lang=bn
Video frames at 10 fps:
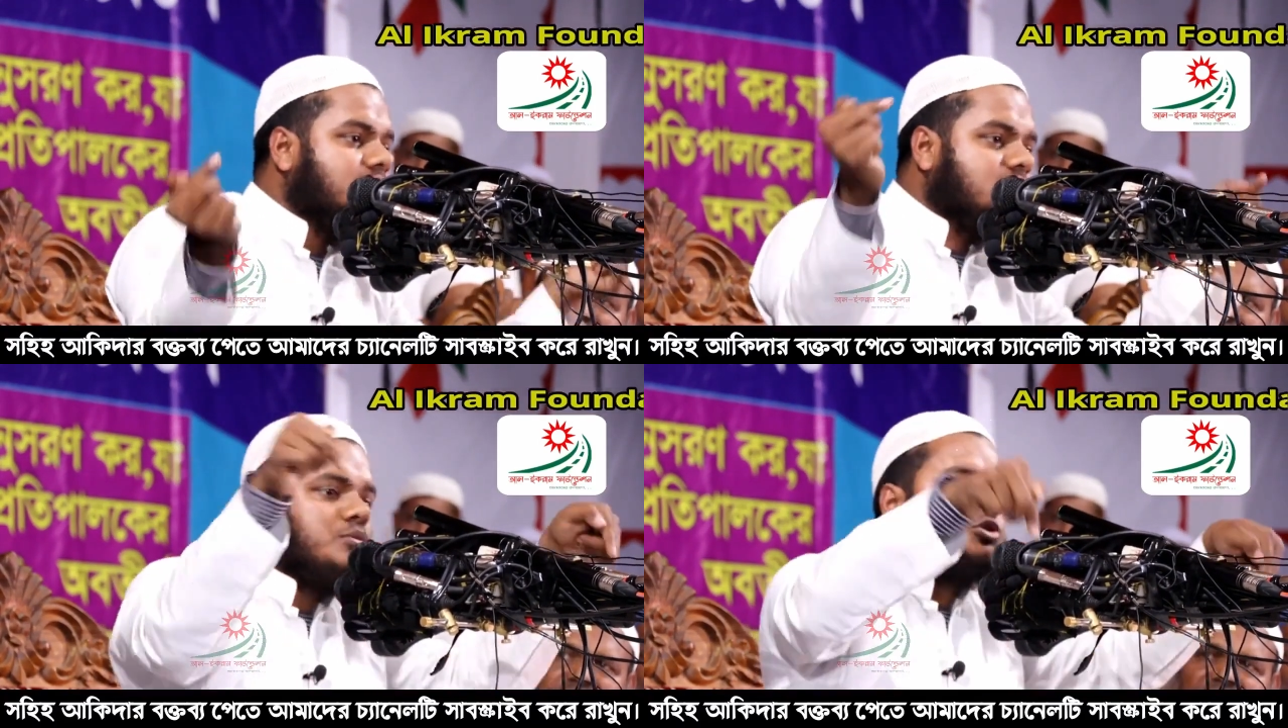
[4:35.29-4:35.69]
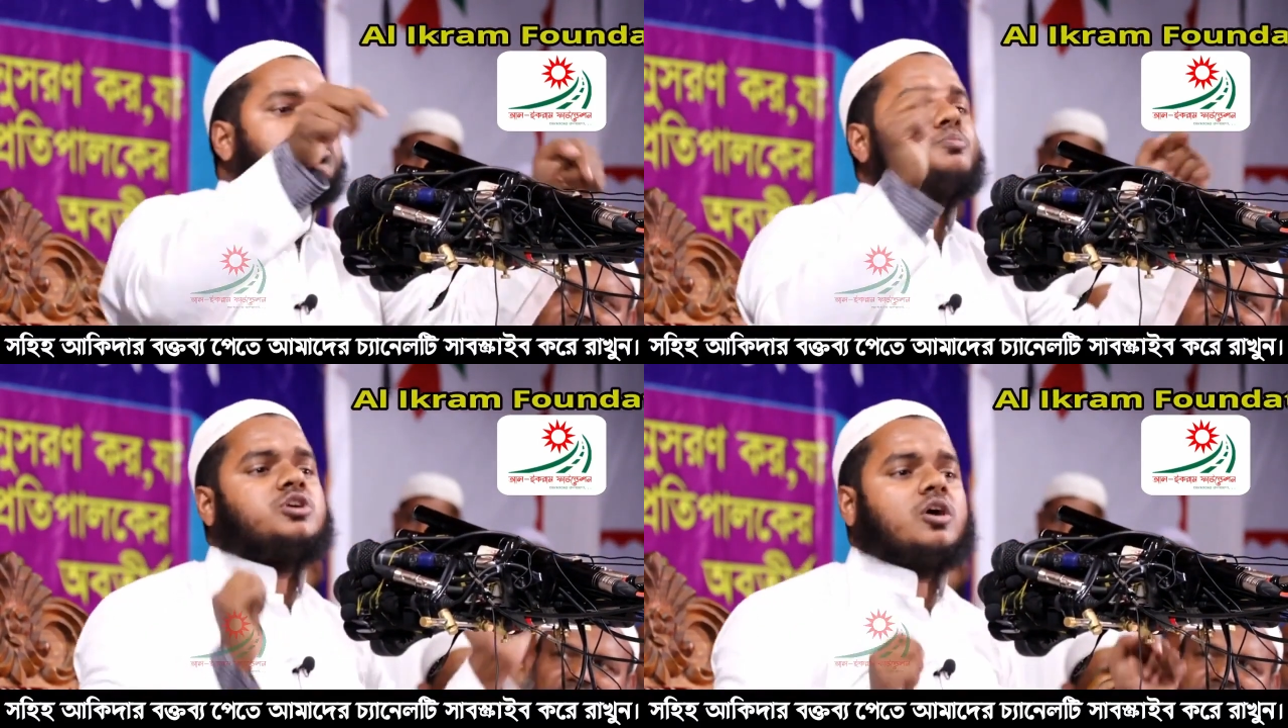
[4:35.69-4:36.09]
দিবসের
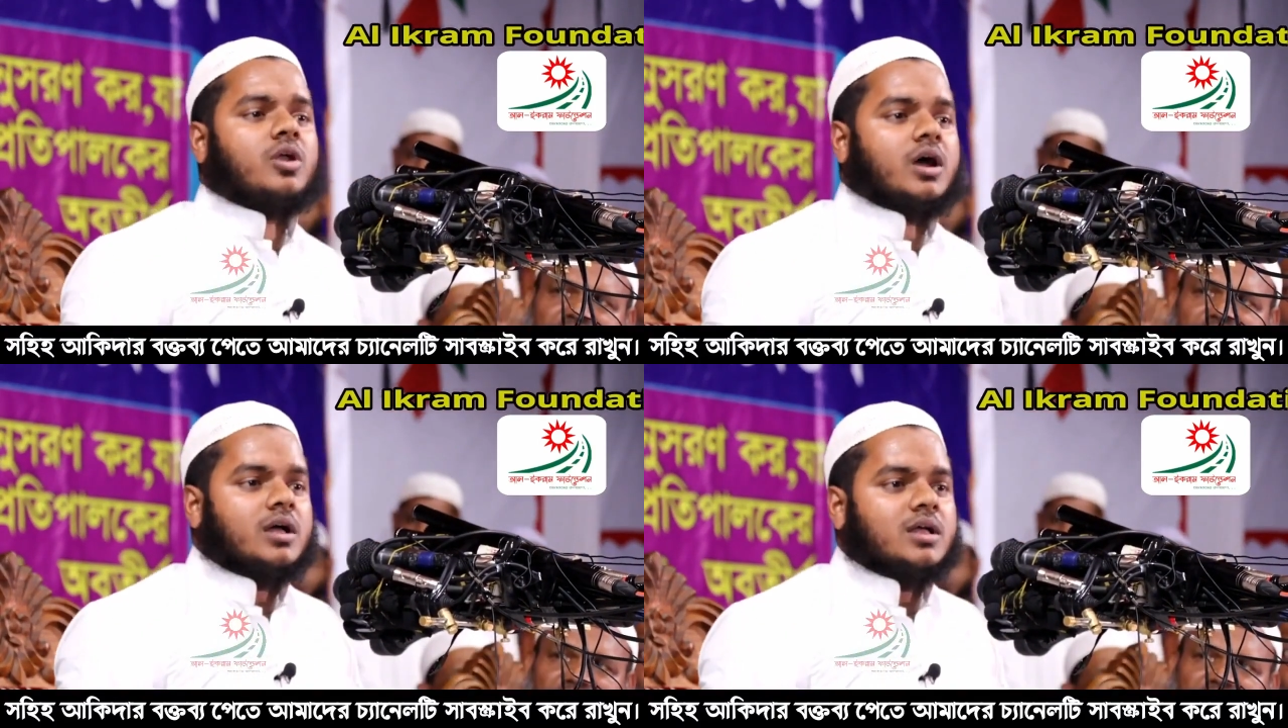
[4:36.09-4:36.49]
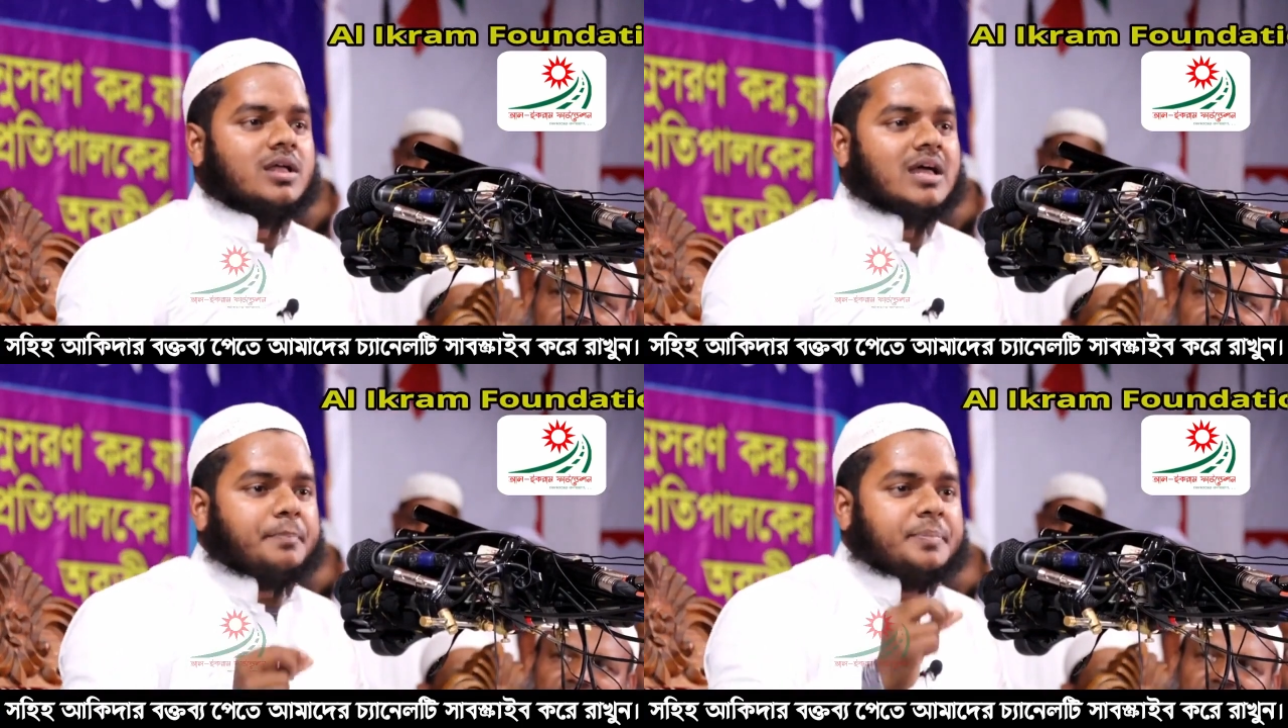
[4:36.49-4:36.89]
পূজা করা
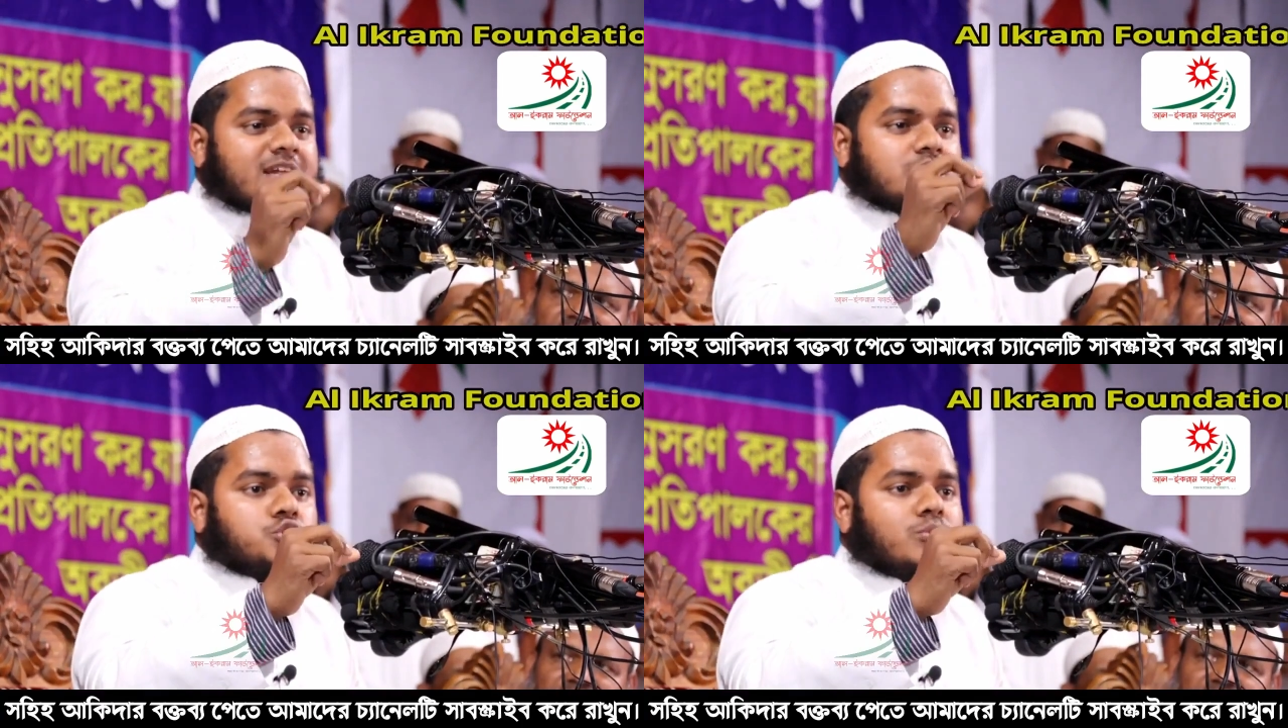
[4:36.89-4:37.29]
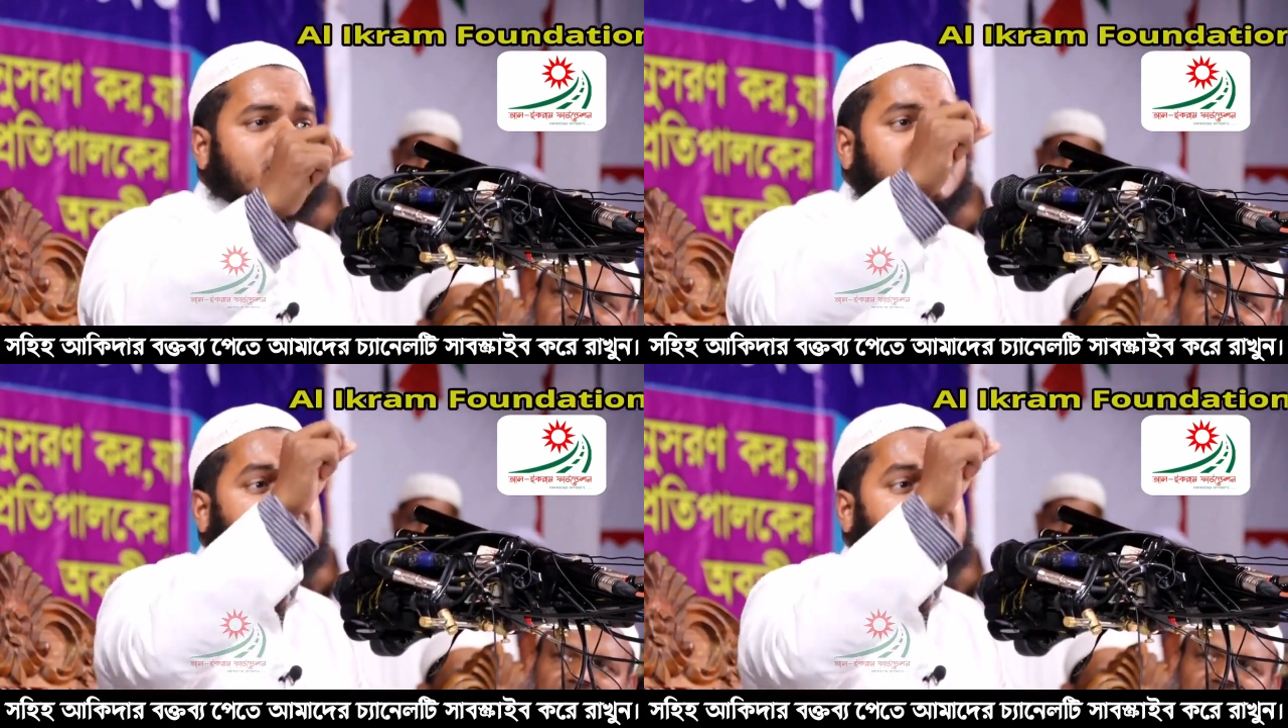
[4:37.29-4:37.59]
আপনি এটা সময়কে